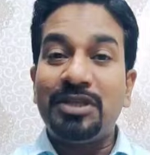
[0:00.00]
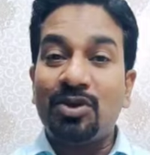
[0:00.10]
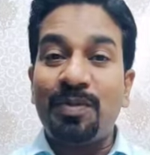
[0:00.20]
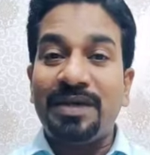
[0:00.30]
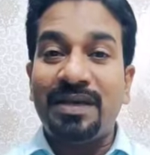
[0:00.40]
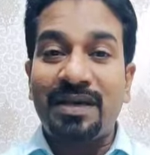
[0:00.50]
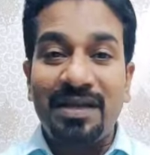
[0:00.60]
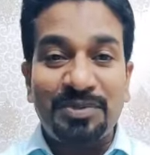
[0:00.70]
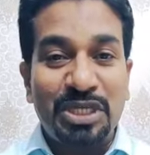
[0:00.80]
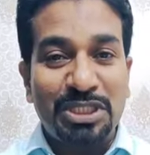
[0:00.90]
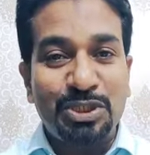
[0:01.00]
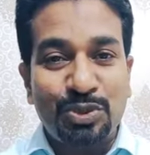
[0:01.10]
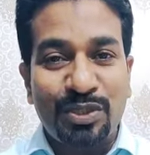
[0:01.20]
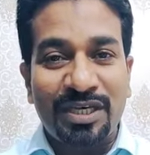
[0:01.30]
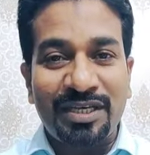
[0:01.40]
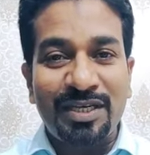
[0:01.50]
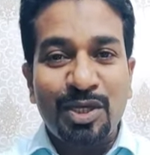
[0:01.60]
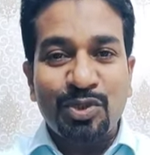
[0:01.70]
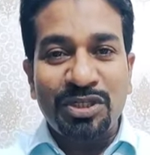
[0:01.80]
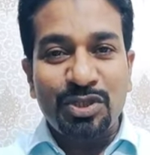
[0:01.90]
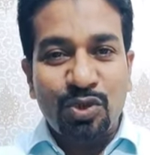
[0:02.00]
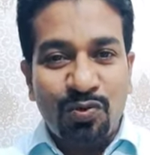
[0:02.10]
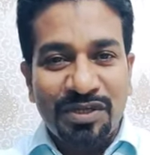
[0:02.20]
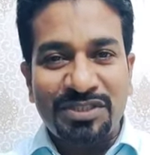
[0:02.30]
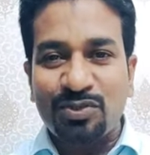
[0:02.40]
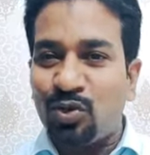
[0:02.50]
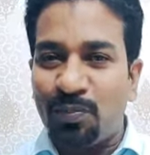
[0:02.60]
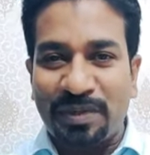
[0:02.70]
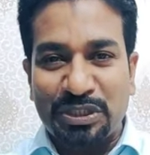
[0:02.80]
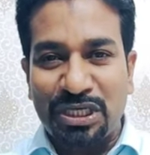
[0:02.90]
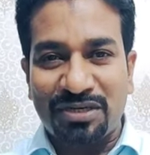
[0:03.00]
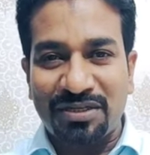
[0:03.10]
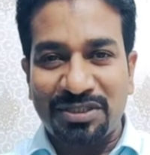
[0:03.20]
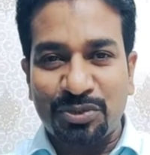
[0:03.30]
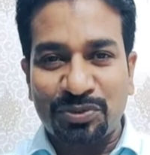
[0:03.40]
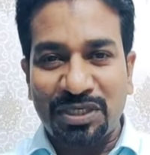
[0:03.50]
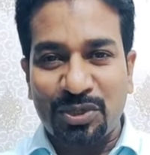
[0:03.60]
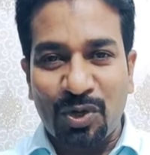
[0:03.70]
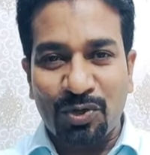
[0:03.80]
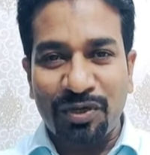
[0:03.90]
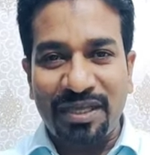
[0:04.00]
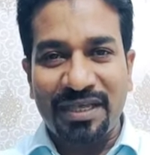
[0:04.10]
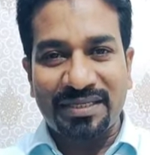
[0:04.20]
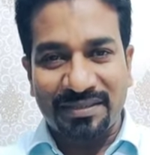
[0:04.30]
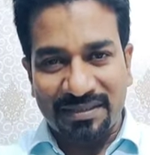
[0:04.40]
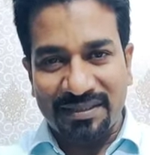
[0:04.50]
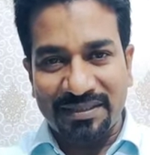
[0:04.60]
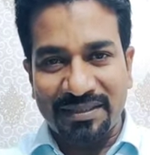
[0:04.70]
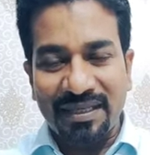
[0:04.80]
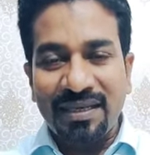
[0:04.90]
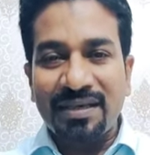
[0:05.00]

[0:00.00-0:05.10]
देखो भाई अगर आप शादीशुदा हैं तो इन दो वर्ड से खूब परेशान रहते होंगे क्रॉकरी एंड कटलरी